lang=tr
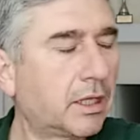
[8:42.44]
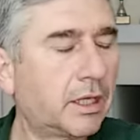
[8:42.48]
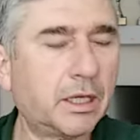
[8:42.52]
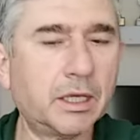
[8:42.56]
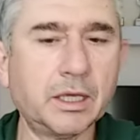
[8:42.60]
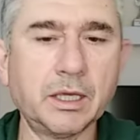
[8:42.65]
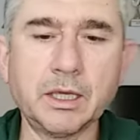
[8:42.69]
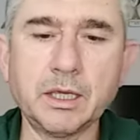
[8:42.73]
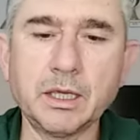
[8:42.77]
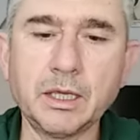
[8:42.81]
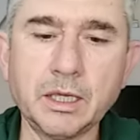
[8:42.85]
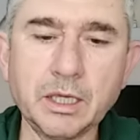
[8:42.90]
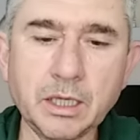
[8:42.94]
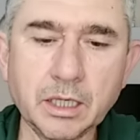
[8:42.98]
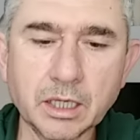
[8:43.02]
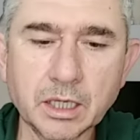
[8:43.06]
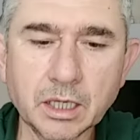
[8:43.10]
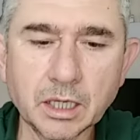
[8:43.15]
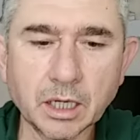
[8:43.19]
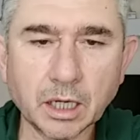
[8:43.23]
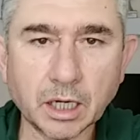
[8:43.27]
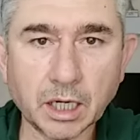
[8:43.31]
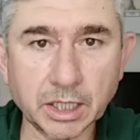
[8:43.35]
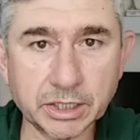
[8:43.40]
Ee,
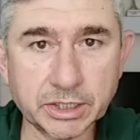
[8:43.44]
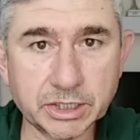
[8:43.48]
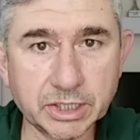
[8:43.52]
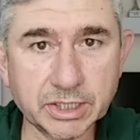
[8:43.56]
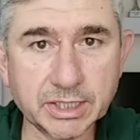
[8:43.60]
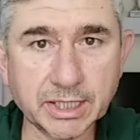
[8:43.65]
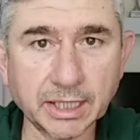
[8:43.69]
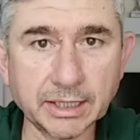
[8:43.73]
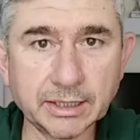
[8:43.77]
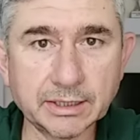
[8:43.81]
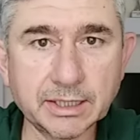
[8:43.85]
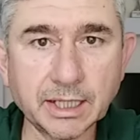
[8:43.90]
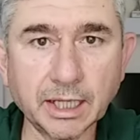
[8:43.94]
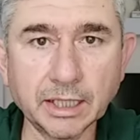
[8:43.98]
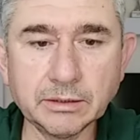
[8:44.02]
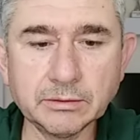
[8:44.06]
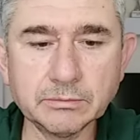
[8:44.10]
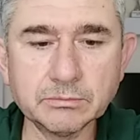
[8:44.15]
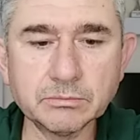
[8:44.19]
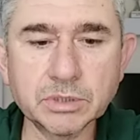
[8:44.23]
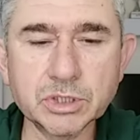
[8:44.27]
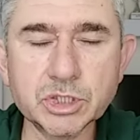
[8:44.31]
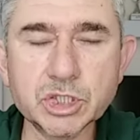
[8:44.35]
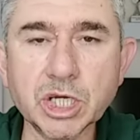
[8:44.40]

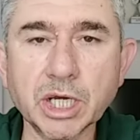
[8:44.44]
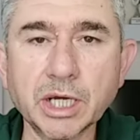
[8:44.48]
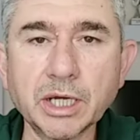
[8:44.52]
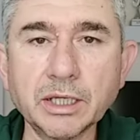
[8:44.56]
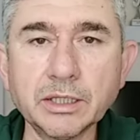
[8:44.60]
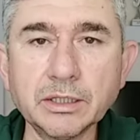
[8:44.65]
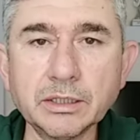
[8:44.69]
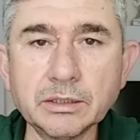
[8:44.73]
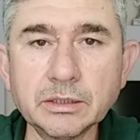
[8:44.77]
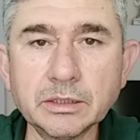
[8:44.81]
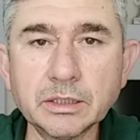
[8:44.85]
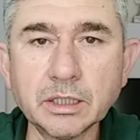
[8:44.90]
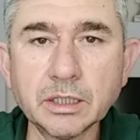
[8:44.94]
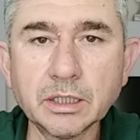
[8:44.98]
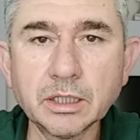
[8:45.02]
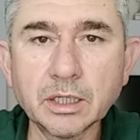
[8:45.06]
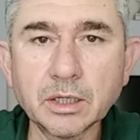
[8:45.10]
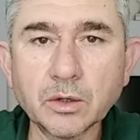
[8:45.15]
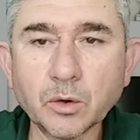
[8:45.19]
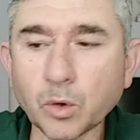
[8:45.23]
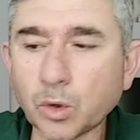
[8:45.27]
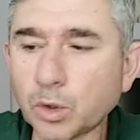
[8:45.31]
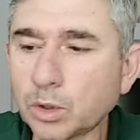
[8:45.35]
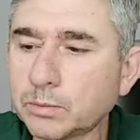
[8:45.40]
hakikaten bıçağı
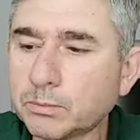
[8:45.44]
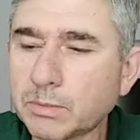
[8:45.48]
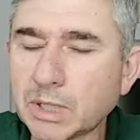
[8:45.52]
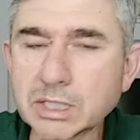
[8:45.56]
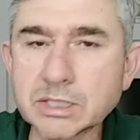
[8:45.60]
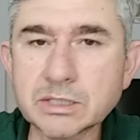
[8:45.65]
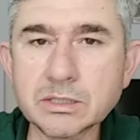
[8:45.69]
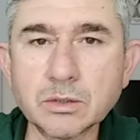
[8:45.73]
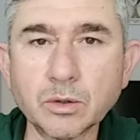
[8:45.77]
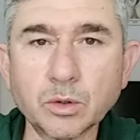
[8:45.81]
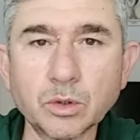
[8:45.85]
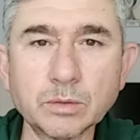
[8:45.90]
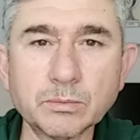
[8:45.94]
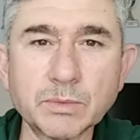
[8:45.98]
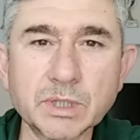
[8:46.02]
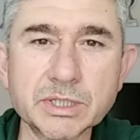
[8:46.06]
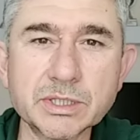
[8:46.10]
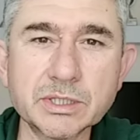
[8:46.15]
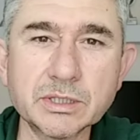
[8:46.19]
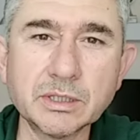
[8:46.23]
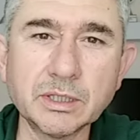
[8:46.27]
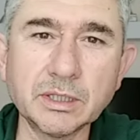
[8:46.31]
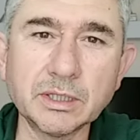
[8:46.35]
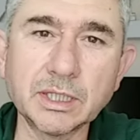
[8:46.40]
olmazsa
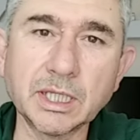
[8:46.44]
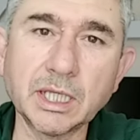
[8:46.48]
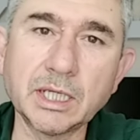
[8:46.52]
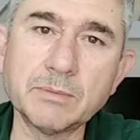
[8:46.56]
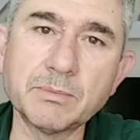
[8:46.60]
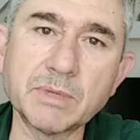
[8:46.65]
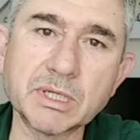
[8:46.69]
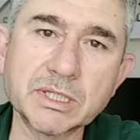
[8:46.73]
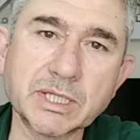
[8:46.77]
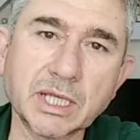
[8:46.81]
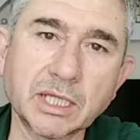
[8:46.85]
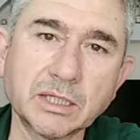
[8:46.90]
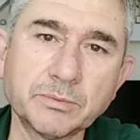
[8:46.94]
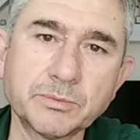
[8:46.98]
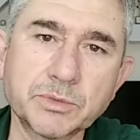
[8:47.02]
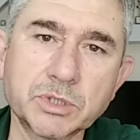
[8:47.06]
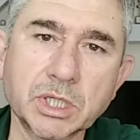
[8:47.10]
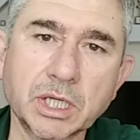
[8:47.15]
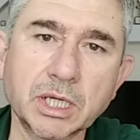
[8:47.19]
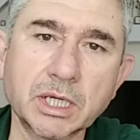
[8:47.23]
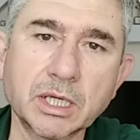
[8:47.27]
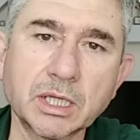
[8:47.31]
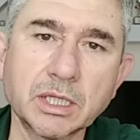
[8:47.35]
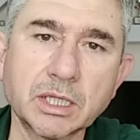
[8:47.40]
olmazı deri
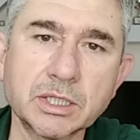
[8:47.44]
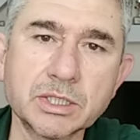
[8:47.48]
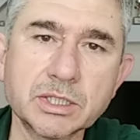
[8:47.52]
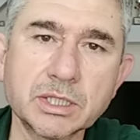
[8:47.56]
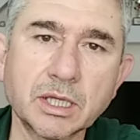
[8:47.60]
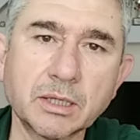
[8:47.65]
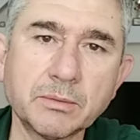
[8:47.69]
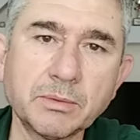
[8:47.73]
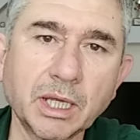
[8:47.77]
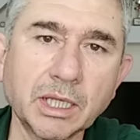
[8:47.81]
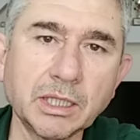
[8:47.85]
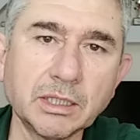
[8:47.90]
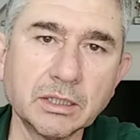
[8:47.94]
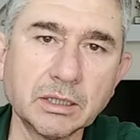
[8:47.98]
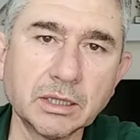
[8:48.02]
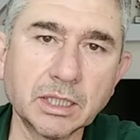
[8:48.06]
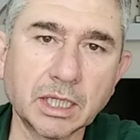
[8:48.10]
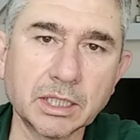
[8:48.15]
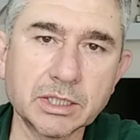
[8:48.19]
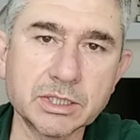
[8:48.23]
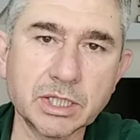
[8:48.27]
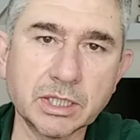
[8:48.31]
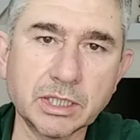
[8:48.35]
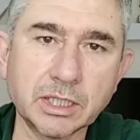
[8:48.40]
masatmış arkadaşlar. Ben
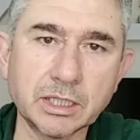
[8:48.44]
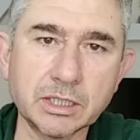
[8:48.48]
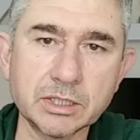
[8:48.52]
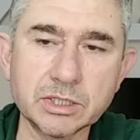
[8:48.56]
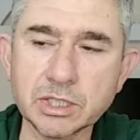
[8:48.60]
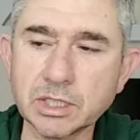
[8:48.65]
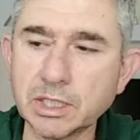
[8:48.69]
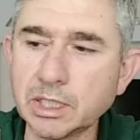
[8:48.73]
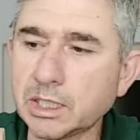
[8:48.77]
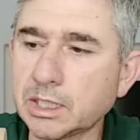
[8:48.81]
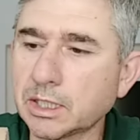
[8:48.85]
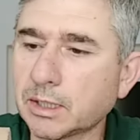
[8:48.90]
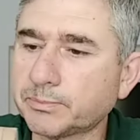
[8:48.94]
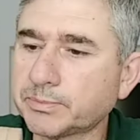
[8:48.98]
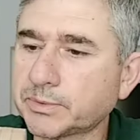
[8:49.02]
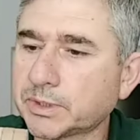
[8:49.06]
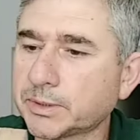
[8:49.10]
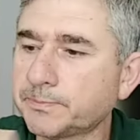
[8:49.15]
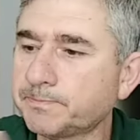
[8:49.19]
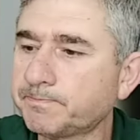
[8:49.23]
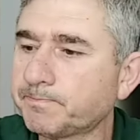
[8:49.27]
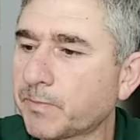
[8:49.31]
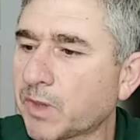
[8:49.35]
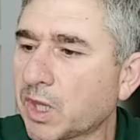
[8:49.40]
yıllarca dericilik
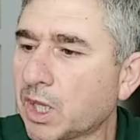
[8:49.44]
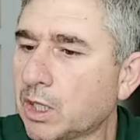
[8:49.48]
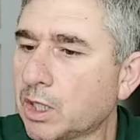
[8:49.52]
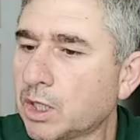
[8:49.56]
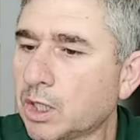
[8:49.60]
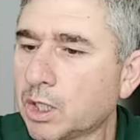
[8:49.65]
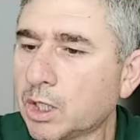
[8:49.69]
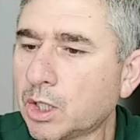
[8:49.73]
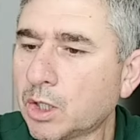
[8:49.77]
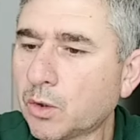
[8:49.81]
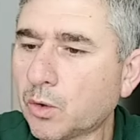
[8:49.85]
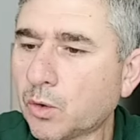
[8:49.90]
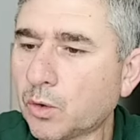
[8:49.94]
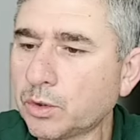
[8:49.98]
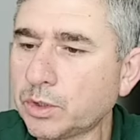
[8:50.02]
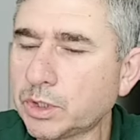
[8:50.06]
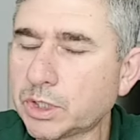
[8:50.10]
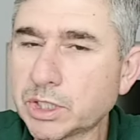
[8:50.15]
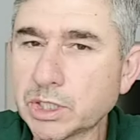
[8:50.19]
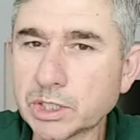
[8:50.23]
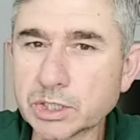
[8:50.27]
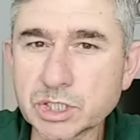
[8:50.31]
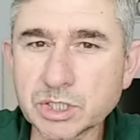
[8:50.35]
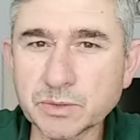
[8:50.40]
yaptım.
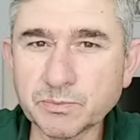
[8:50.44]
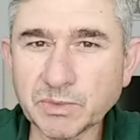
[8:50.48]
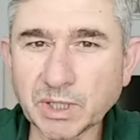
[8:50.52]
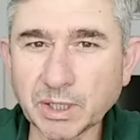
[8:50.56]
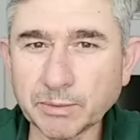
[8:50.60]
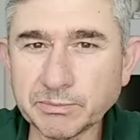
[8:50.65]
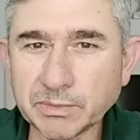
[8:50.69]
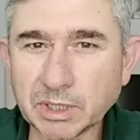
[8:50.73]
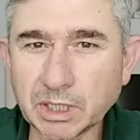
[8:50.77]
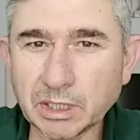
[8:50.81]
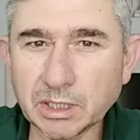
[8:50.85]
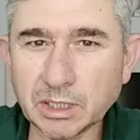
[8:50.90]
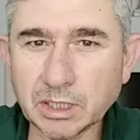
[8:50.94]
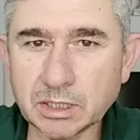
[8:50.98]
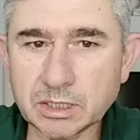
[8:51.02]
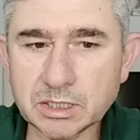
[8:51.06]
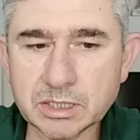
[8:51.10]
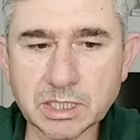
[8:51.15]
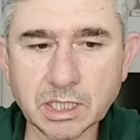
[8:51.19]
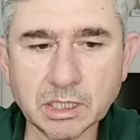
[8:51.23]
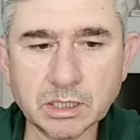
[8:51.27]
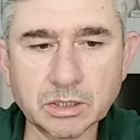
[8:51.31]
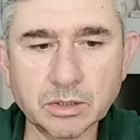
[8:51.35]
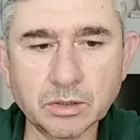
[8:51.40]
12 yaşımdan beri deri
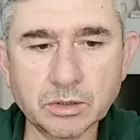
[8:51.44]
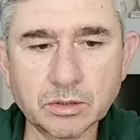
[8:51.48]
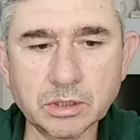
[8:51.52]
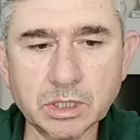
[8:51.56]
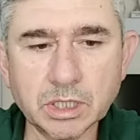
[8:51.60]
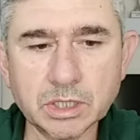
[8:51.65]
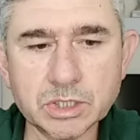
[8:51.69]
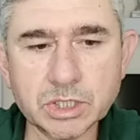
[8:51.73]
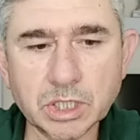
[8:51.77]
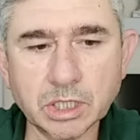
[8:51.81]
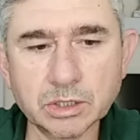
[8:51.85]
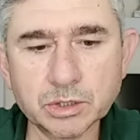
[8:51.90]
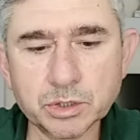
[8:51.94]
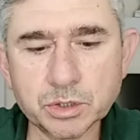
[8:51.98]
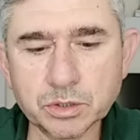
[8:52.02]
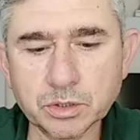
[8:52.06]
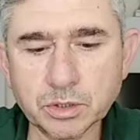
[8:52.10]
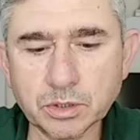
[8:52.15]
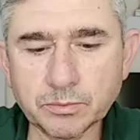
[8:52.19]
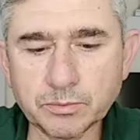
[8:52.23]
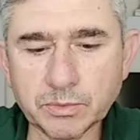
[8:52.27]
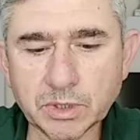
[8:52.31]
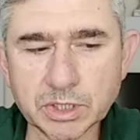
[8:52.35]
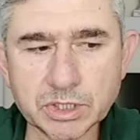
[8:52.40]
sektöründe
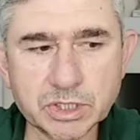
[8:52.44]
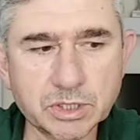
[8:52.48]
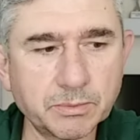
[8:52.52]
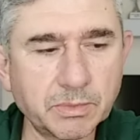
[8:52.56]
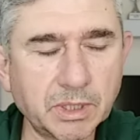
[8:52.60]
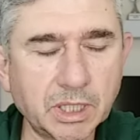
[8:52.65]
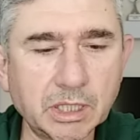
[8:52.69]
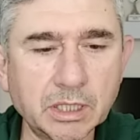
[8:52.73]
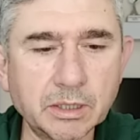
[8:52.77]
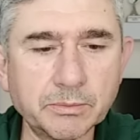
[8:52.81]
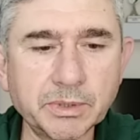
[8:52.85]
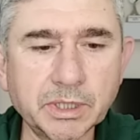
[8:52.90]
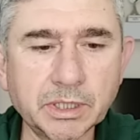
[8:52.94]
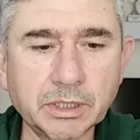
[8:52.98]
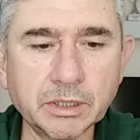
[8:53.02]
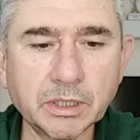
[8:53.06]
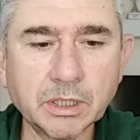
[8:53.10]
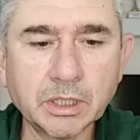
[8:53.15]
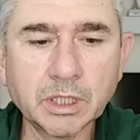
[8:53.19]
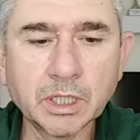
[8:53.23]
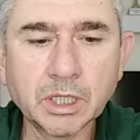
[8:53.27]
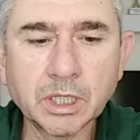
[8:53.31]
çalışıyorum. Yaşım 51.